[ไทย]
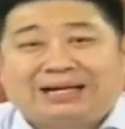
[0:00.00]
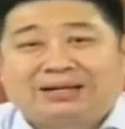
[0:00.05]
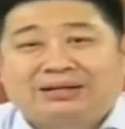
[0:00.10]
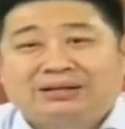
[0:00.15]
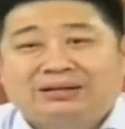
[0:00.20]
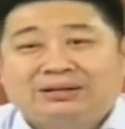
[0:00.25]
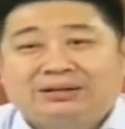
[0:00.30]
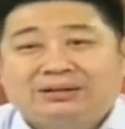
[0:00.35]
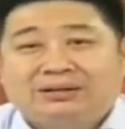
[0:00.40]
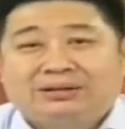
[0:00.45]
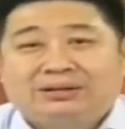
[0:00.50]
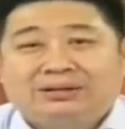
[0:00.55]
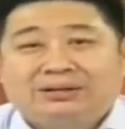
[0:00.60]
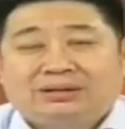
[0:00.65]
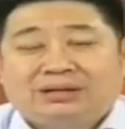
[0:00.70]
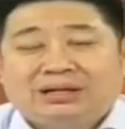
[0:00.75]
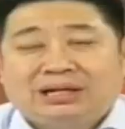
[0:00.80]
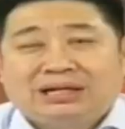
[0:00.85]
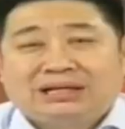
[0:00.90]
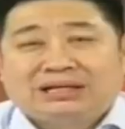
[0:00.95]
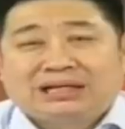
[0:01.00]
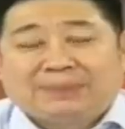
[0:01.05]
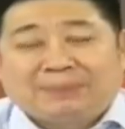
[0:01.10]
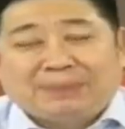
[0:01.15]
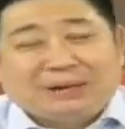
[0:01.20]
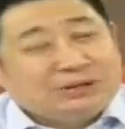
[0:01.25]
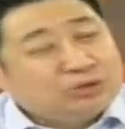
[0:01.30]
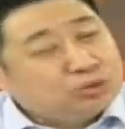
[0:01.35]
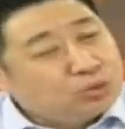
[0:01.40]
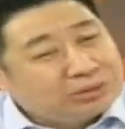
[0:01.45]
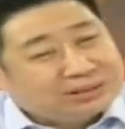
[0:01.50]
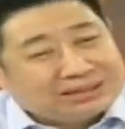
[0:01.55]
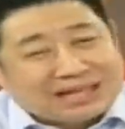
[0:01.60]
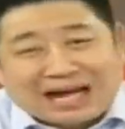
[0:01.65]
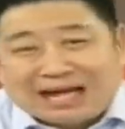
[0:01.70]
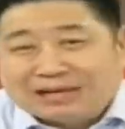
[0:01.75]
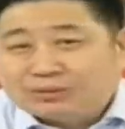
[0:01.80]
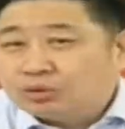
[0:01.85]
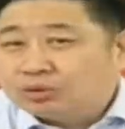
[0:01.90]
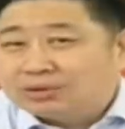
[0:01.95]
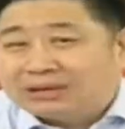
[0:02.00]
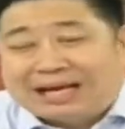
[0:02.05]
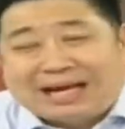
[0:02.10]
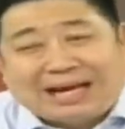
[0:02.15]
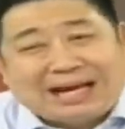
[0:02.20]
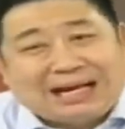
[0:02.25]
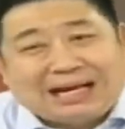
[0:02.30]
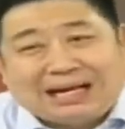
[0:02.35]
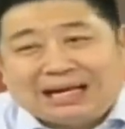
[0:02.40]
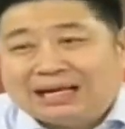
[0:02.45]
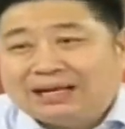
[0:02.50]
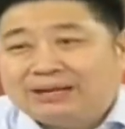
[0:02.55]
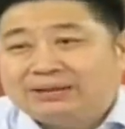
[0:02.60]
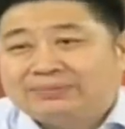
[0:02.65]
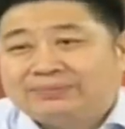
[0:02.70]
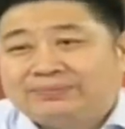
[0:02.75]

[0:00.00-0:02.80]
ยจะเป็นตัวตายตัวแทนละ